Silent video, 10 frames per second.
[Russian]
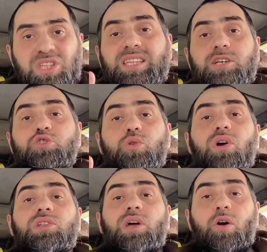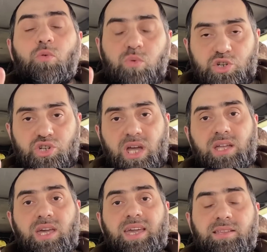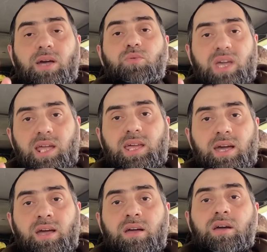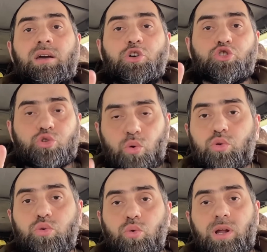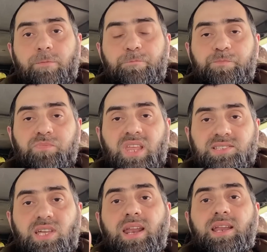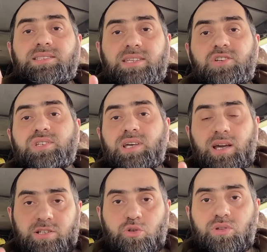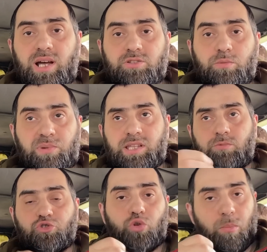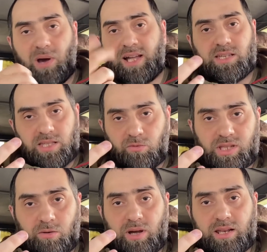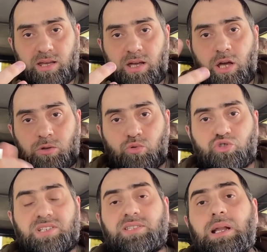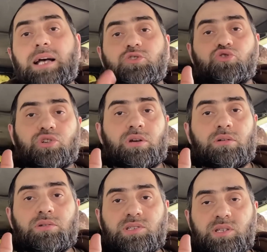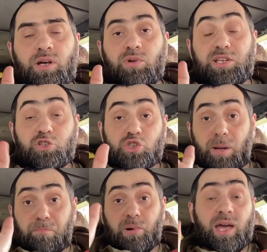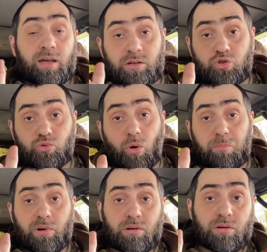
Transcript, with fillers: недостойная уважения и доверия структура, террористическое государство. Поэтому, чтобы они не выдавали, нужно сразу же говорить «стопе», «стоп»,